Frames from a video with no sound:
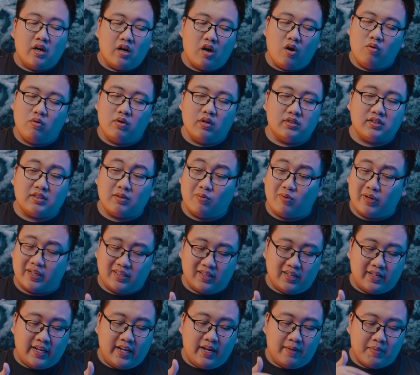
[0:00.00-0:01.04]
Ông trong cái
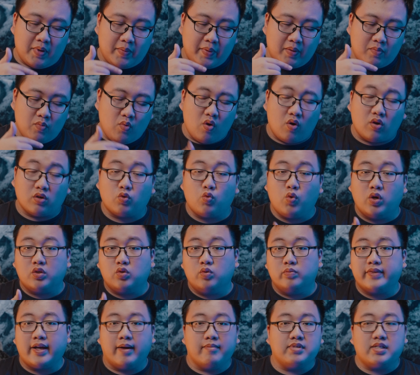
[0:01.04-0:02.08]
thời điểm mà mình mua con
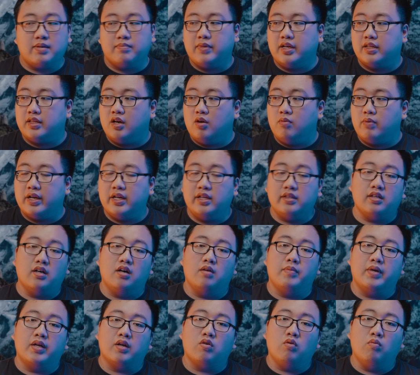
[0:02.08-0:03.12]
Quantum tám trăm này thì ông
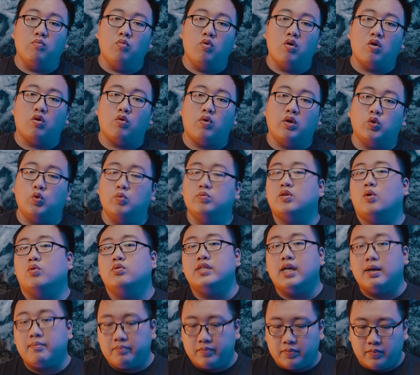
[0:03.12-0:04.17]
editor mình cũng mua con Quantum sáu
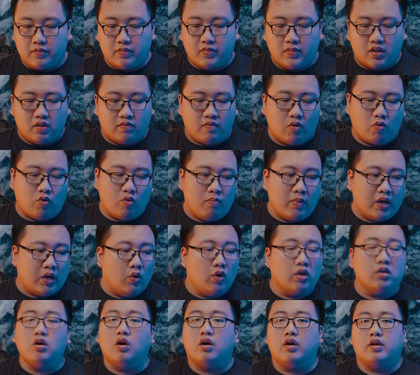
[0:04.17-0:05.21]
trăm và cũng mất
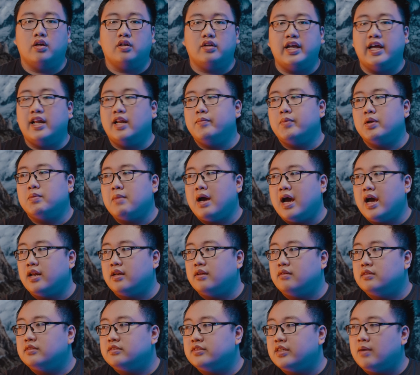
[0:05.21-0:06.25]
luôn rồi, để lên mặt
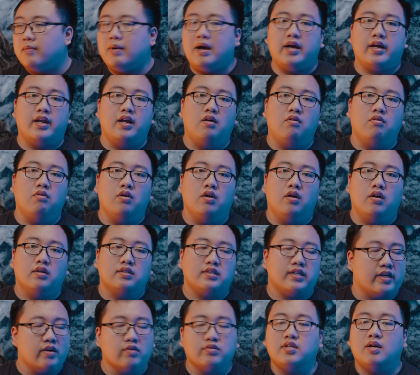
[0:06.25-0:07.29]
bàn, chả mang đi đâu,
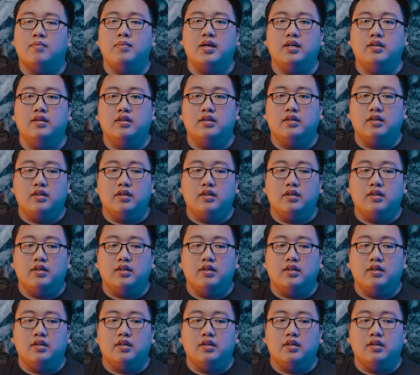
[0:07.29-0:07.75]
chả hiểu sao mất.